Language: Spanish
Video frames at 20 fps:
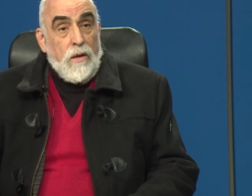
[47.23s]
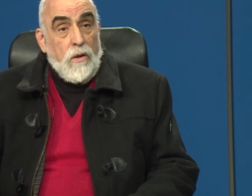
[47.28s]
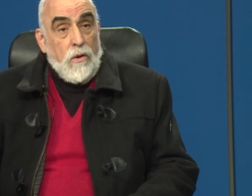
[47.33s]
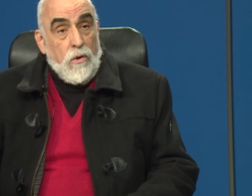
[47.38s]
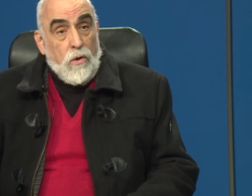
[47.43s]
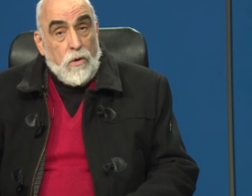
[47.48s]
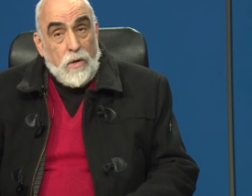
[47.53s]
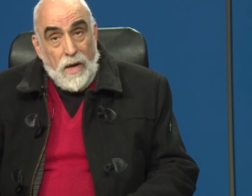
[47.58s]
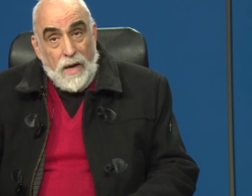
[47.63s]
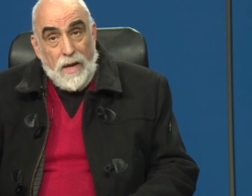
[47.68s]

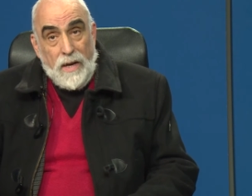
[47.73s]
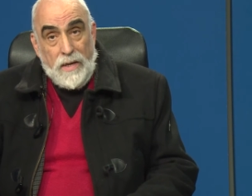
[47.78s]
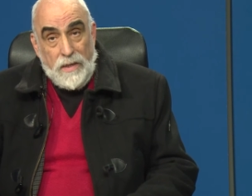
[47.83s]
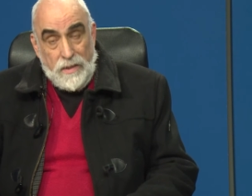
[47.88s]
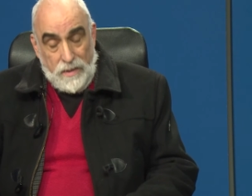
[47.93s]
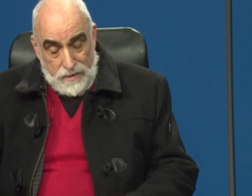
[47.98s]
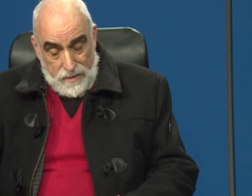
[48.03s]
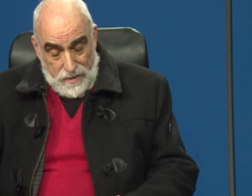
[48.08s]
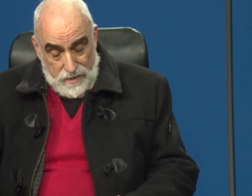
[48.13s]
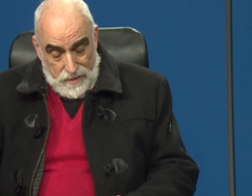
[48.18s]

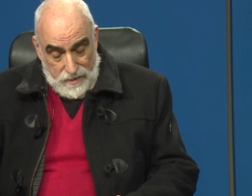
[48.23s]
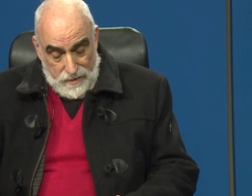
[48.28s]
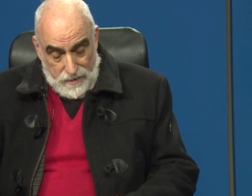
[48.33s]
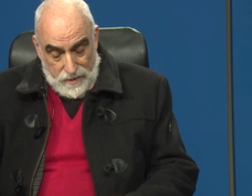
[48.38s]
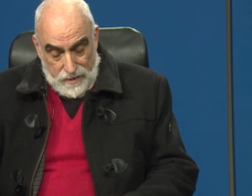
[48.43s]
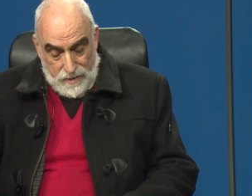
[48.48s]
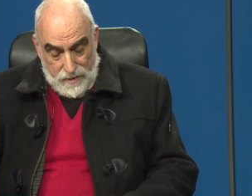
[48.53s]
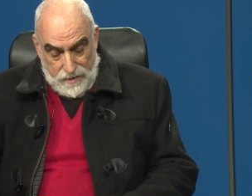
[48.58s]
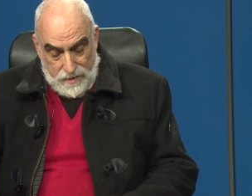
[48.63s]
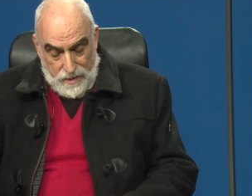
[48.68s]
locales
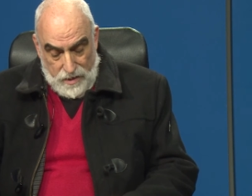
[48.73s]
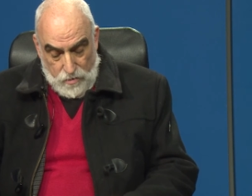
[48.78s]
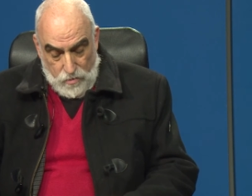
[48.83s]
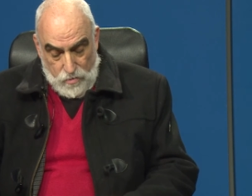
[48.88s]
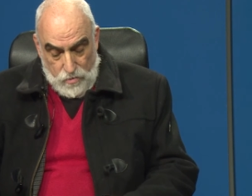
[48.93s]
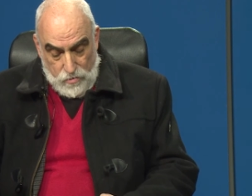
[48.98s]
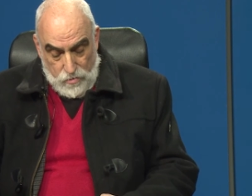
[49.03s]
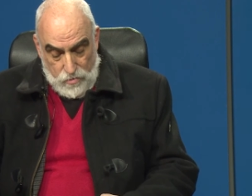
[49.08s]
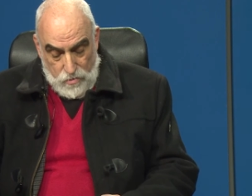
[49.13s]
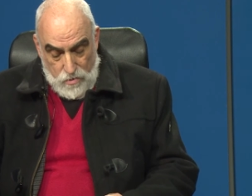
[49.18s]
de
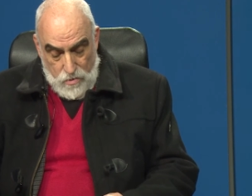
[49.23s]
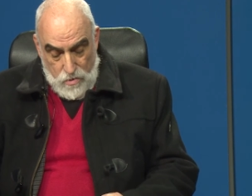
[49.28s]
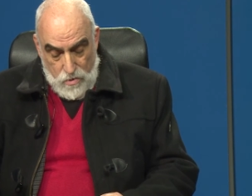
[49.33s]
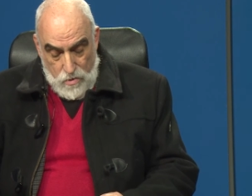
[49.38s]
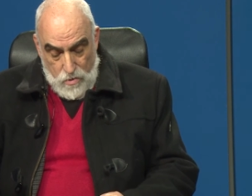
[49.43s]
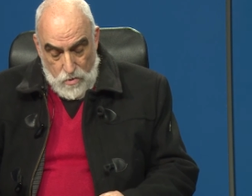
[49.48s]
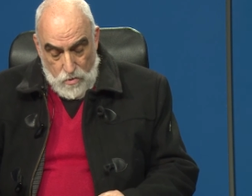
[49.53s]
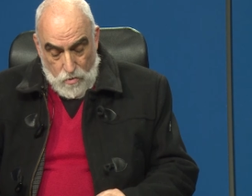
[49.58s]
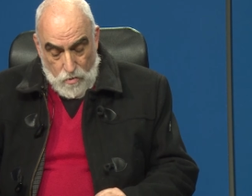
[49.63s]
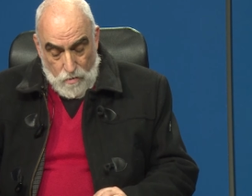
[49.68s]
desarrollo
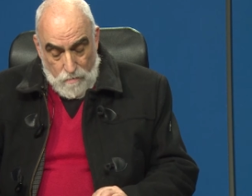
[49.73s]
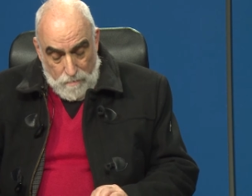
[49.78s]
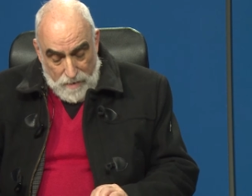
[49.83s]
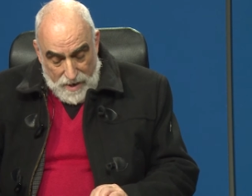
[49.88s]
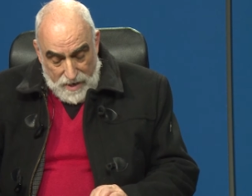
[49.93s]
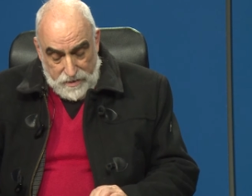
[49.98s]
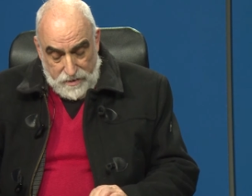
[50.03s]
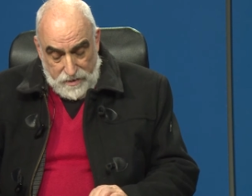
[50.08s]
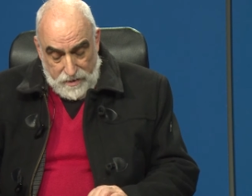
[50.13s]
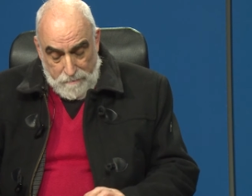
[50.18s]
con
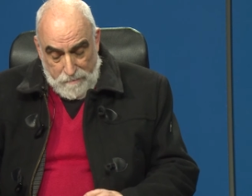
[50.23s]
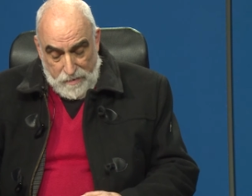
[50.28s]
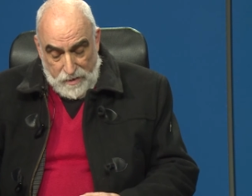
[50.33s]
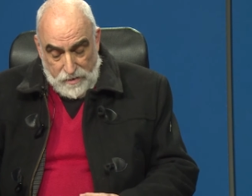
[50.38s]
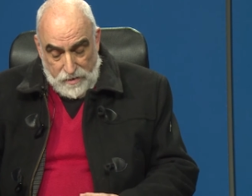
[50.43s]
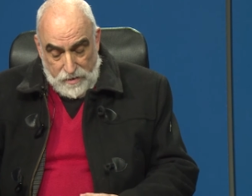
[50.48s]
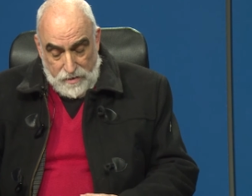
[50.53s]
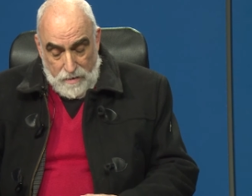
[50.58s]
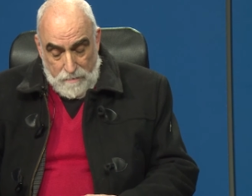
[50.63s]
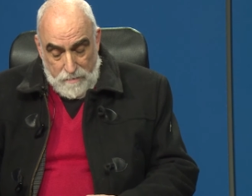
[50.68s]
base
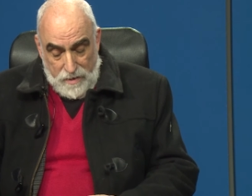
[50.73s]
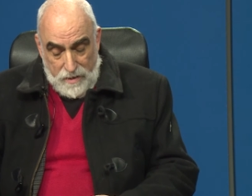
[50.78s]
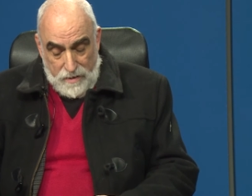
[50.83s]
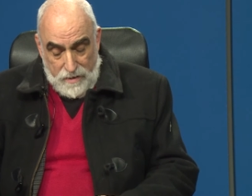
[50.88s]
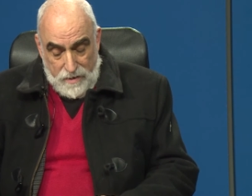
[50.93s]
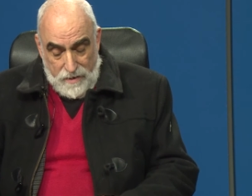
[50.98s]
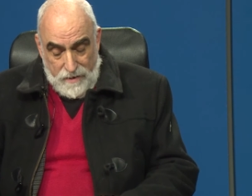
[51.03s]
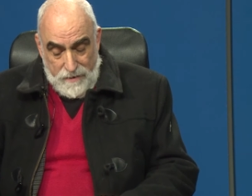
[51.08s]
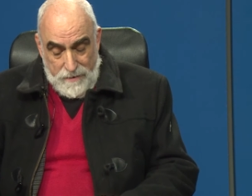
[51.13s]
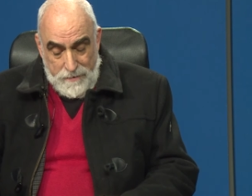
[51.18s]

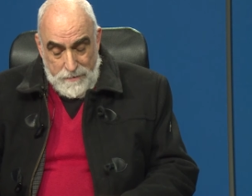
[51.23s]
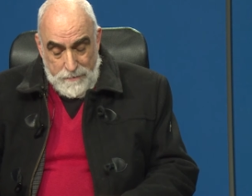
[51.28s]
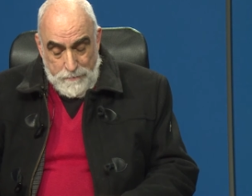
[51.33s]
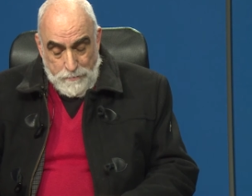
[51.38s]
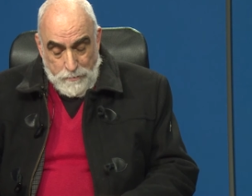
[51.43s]
precisamente